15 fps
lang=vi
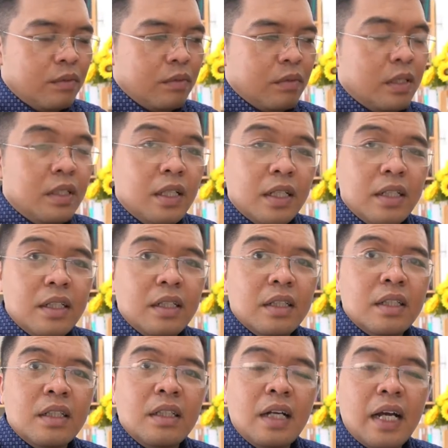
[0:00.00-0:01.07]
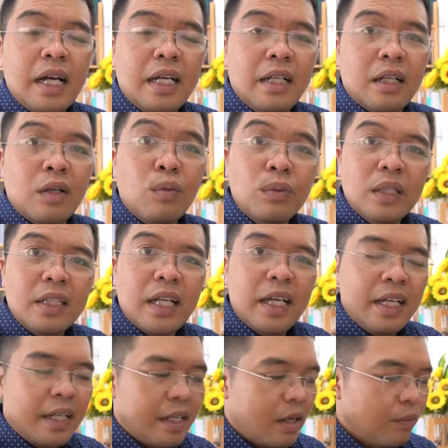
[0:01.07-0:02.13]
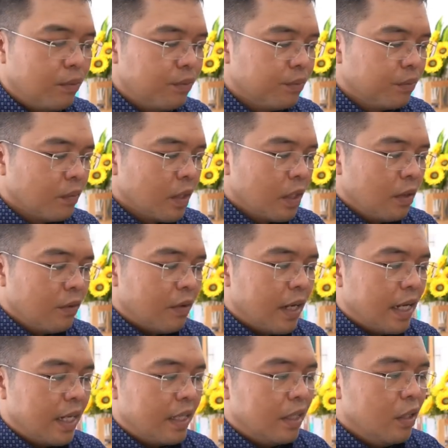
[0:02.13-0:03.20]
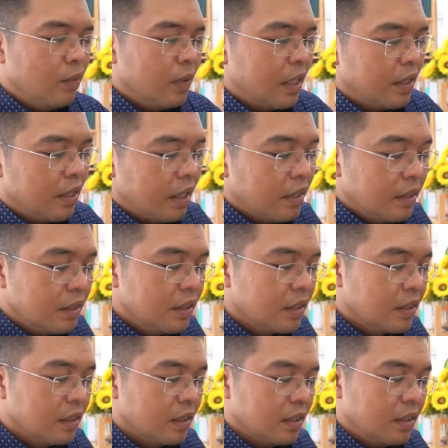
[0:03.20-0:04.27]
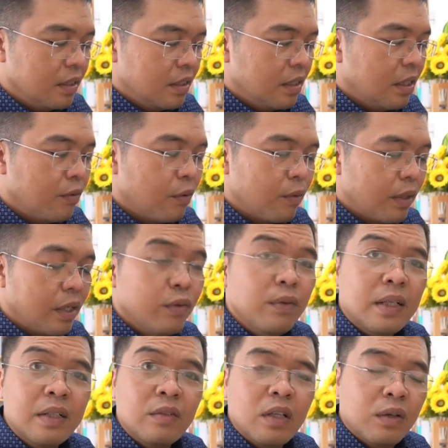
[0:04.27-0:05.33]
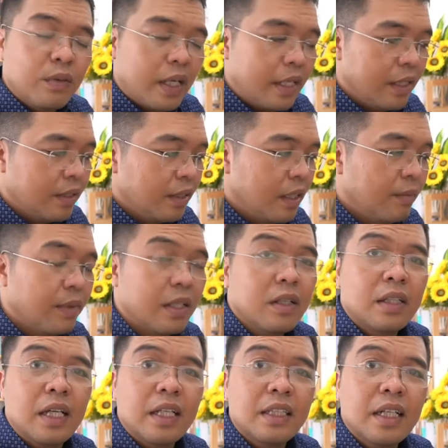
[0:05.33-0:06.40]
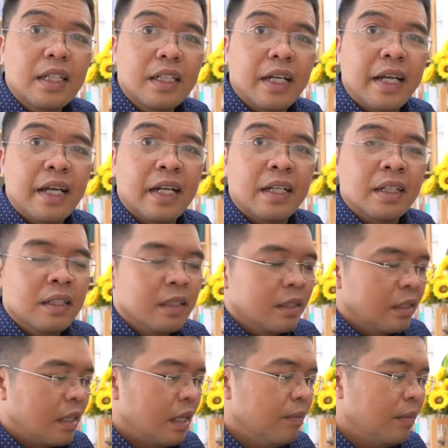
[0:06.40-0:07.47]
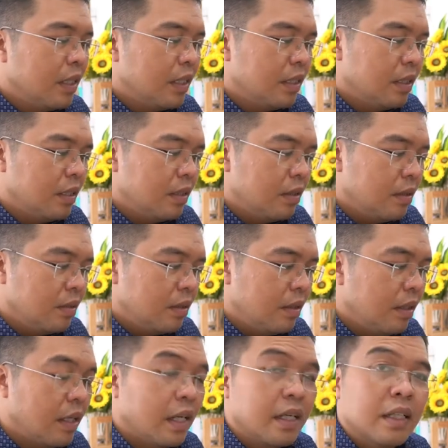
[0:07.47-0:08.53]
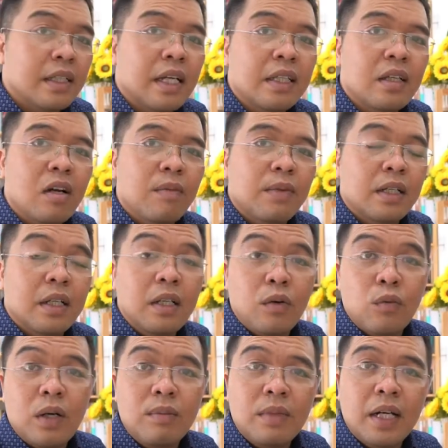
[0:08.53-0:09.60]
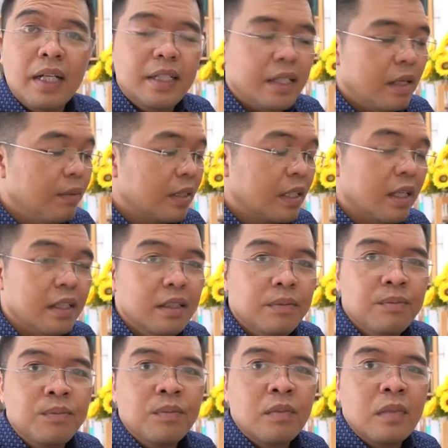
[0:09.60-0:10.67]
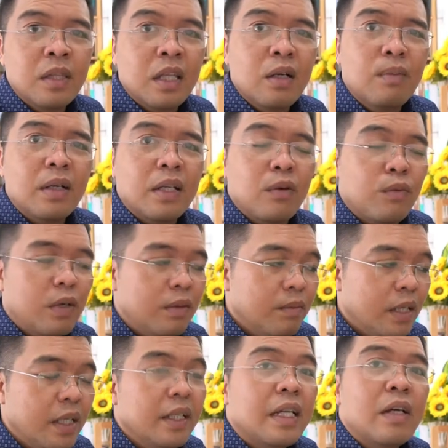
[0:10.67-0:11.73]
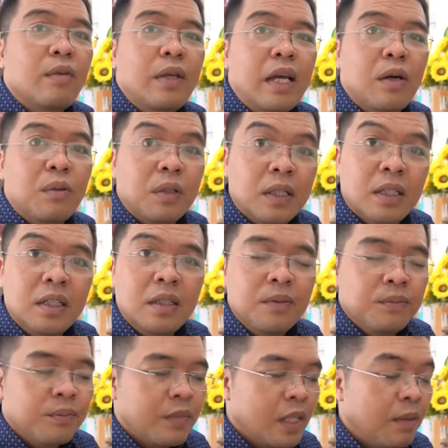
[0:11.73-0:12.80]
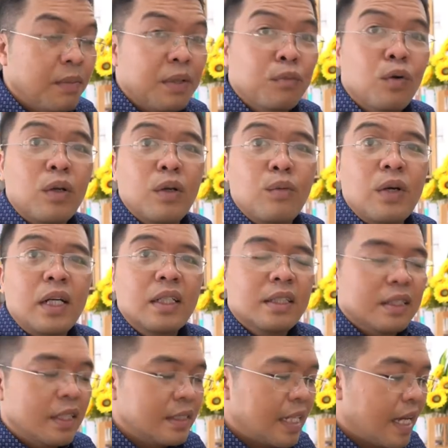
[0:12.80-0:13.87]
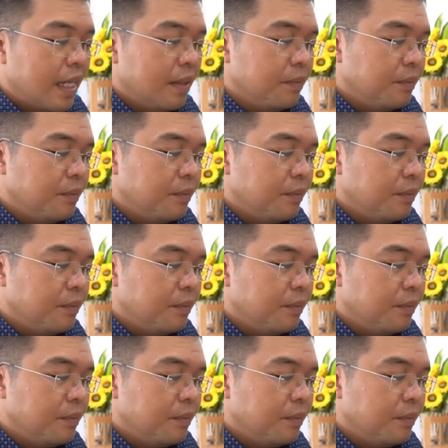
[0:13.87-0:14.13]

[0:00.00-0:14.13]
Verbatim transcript: thứ nhất. Thứ hai là đúng tư thế hay không. Và nếu mà vẫn chưa được khắc phục ở bên chỗ này thì mình có thể tới cửa hàng để mình nhờ người ta cho mình cái dòng quấn mới để mình thử. Nếu mà dòng quấn mới đeo vào được thì mình mua dòng quấn là xài.